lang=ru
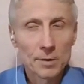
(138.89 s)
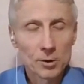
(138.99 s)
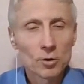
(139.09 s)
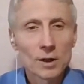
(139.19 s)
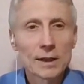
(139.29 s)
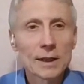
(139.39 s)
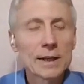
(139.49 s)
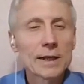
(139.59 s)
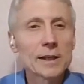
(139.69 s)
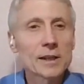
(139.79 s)
пятерка – это
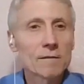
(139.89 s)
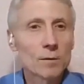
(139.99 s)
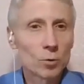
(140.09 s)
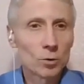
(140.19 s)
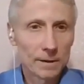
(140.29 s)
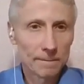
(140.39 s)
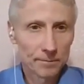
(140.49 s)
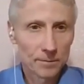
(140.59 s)
энергия свободы.